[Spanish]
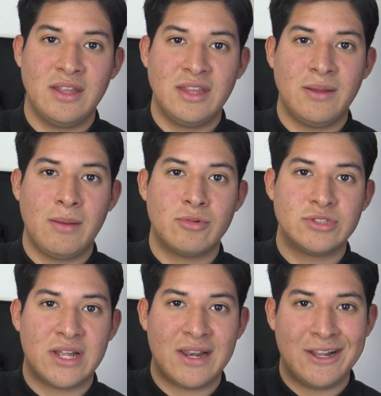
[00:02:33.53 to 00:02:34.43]

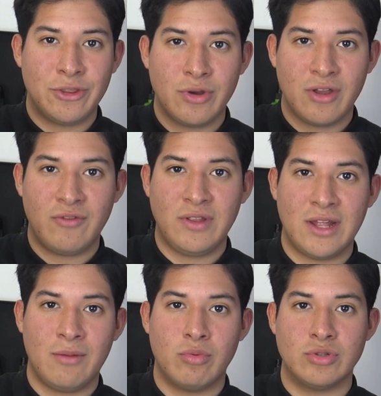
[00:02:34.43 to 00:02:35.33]
debemos darle el toque
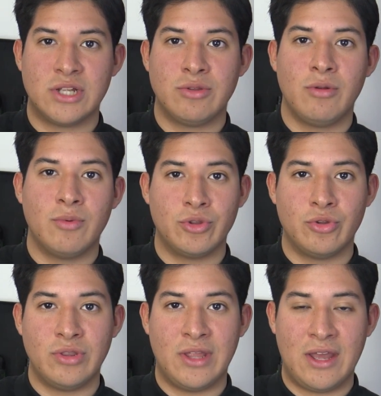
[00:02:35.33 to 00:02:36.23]
final pulsando el
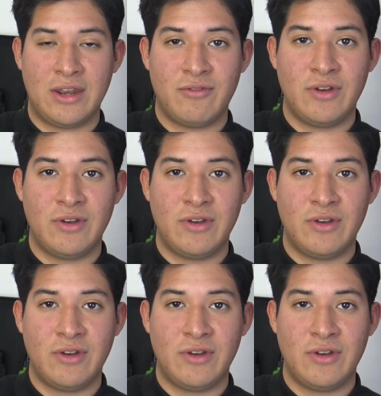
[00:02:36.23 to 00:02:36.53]
botón de aire